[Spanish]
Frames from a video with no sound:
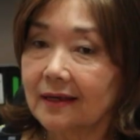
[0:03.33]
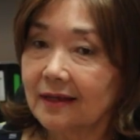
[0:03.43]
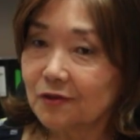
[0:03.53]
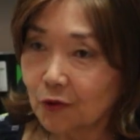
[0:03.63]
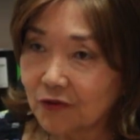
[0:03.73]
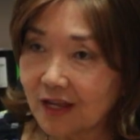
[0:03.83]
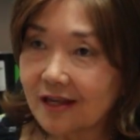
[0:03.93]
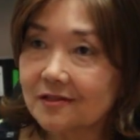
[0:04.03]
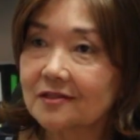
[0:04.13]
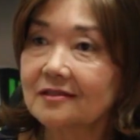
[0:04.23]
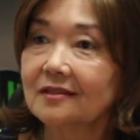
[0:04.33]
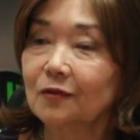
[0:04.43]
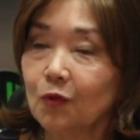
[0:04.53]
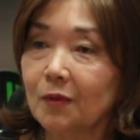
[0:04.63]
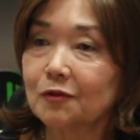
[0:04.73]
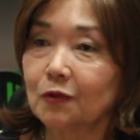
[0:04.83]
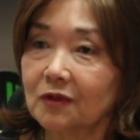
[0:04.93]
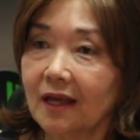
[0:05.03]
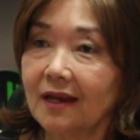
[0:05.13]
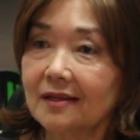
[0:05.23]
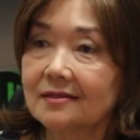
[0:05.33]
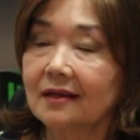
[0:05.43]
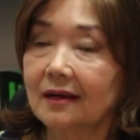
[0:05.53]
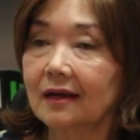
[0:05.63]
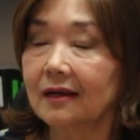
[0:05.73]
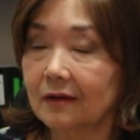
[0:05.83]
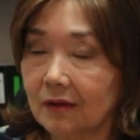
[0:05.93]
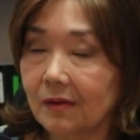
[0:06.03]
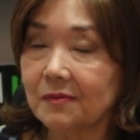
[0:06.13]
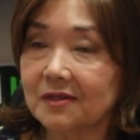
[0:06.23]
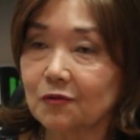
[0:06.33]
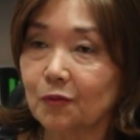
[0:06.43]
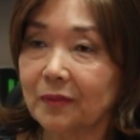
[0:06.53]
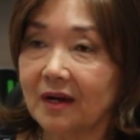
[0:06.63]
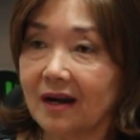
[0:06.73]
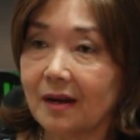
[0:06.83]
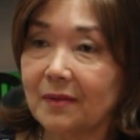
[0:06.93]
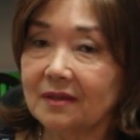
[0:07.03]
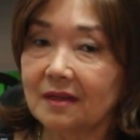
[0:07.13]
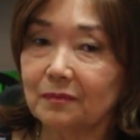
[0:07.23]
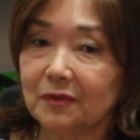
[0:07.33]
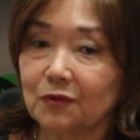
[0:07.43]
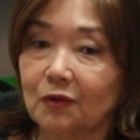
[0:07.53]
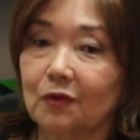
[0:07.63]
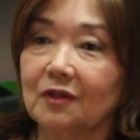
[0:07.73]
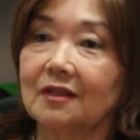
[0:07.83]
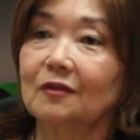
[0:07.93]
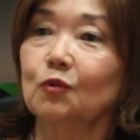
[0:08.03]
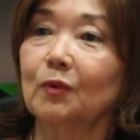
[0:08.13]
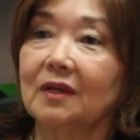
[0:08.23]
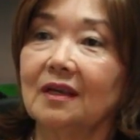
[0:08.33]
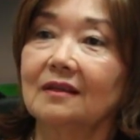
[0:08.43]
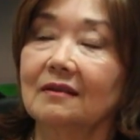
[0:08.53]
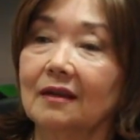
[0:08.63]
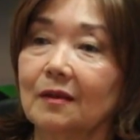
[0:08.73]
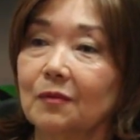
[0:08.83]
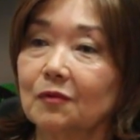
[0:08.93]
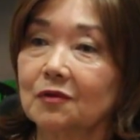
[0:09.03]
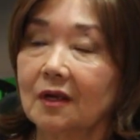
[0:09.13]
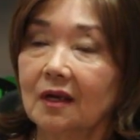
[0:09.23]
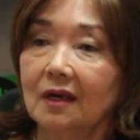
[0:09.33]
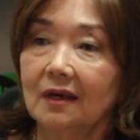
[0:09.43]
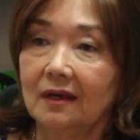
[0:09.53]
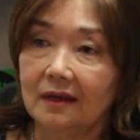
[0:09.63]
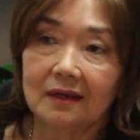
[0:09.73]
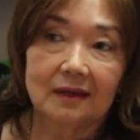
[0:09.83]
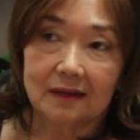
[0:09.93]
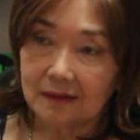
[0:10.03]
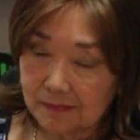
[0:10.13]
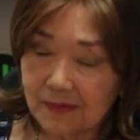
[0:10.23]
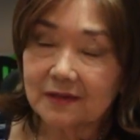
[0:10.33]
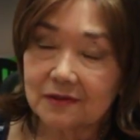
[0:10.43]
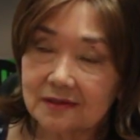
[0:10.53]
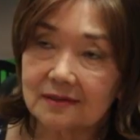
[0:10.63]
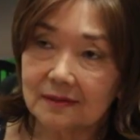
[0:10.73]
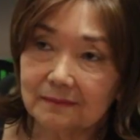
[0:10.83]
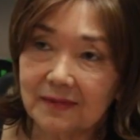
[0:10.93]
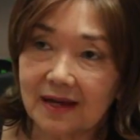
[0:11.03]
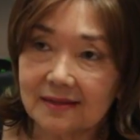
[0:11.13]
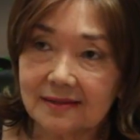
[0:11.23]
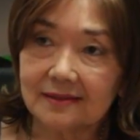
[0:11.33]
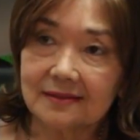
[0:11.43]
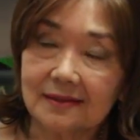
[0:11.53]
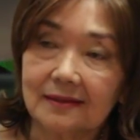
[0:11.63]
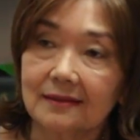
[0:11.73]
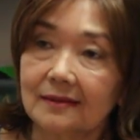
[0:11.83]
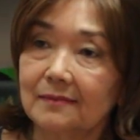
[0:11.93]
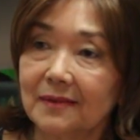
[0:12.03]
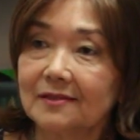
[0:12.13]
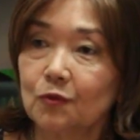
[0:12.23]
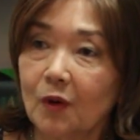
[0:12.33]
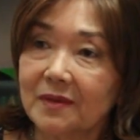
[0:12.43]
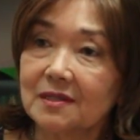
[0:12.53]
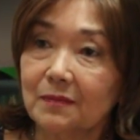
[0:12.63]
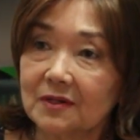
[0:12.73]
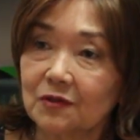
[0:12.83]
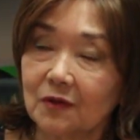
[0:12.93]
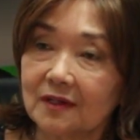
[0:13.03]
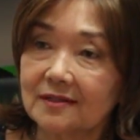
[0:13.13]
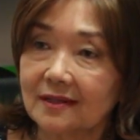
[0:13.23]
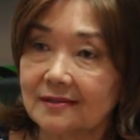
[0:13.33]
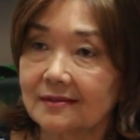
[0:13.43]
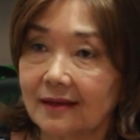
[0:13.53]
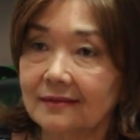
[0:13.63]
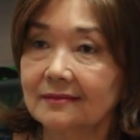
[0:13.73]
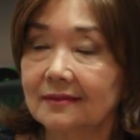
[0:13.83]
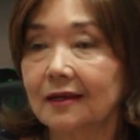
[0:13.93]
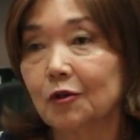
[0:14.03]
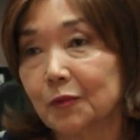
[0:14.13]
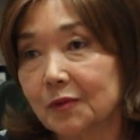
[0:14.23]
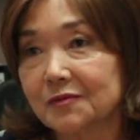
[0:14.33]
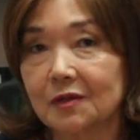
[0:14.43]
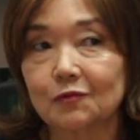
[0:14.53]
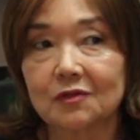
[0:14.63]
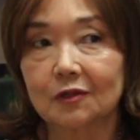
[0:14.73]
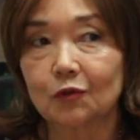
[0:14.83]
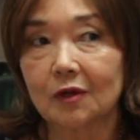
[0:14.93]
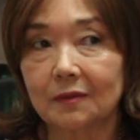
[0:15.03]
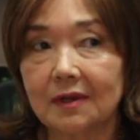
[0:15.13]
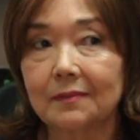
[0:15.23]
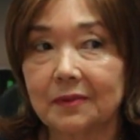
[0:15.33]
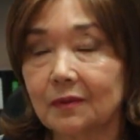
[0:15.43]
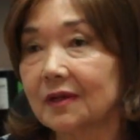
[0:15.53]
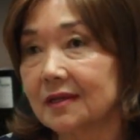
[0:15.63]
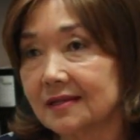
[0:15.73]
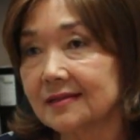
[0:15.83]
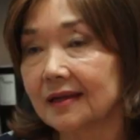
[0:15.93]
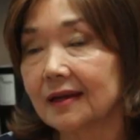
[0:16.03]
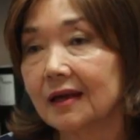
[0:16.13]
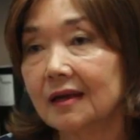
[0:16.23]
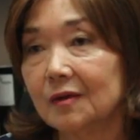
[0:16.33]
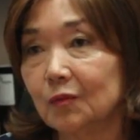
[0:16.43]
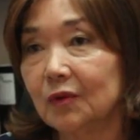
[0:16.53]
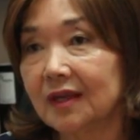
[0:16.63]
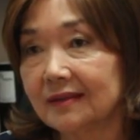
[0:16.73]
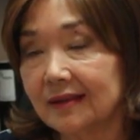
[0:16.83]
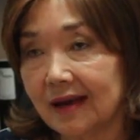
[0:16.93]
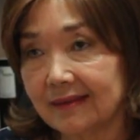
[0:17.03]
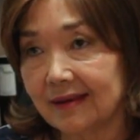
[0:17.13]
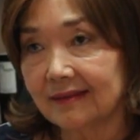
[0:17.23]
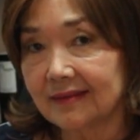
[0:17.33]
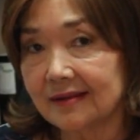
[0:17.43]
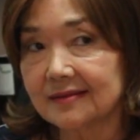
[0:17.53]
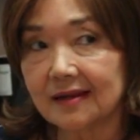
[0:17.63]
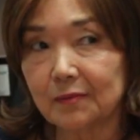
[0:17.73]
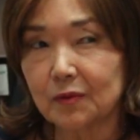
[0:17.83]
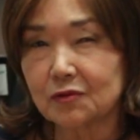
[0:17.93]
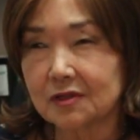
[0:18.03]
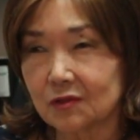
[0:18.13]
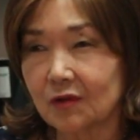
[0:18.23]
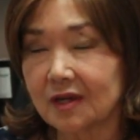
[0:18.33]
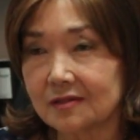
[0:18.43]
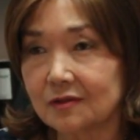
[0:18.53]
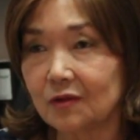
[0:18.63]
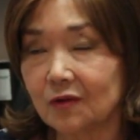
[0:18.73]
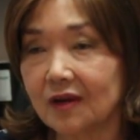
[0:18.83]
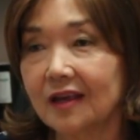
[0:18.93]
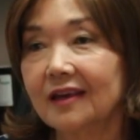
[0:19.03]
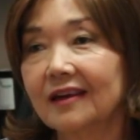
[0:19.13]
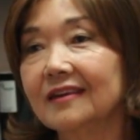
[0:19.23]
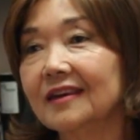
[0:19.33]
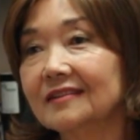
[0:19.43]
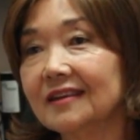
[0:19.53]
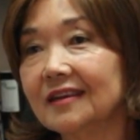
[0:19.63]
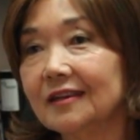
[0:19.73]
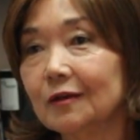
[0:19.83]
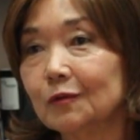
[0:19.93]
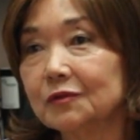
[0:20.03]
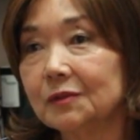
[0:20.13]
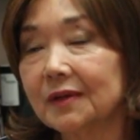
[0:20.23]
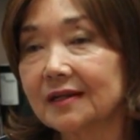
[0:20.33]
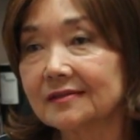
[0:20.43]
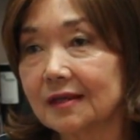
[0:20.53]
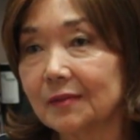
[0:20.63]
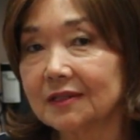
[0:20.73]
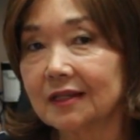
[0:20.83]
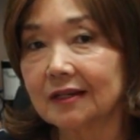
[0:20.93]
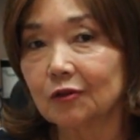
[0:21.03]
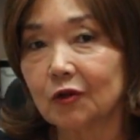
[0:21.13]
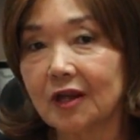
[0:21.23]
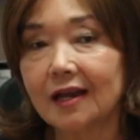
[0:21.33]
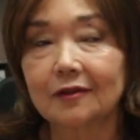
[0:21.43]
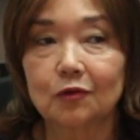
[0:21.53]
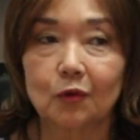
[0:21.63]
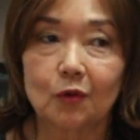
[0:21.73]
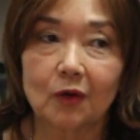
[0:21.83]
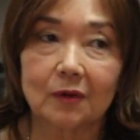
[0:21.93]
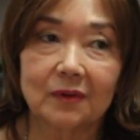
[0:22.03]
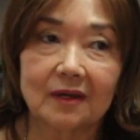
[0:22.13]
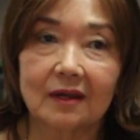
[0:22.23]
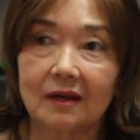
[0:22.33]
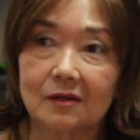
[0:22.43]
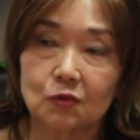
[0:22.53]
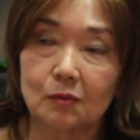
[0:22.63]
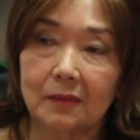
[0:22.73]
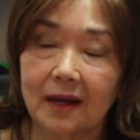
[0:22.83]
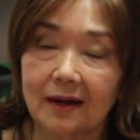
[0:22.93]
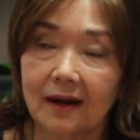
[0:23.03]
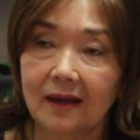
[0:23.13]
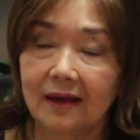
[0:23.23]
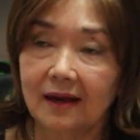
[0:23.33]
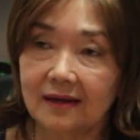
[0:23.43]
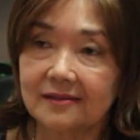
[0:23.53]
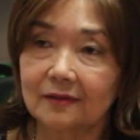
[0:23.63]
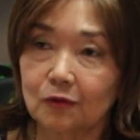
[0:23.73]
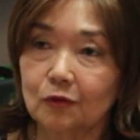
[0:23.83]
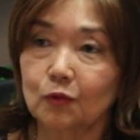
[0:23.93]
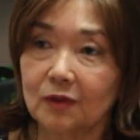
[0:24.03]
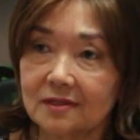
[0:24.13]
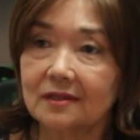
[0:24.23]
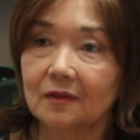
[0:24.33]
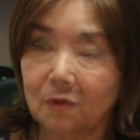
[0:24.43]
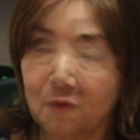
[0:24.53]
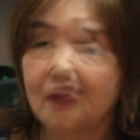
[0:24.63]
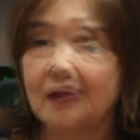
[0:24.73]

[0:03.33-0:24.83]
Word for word: Eh, son 10 nuevos hoteles que creo que vamos a superar la meta, puesto que ahorita en tubería tenemos eh, más, más, este, más nuevas inversiones que, están, que no podemos anunciar todavía, pero que ya están muy adelantadas en el proceso de gestión, que ya tienen inclusive reserva territorial, todo lo que viene a sumar al sector turístico.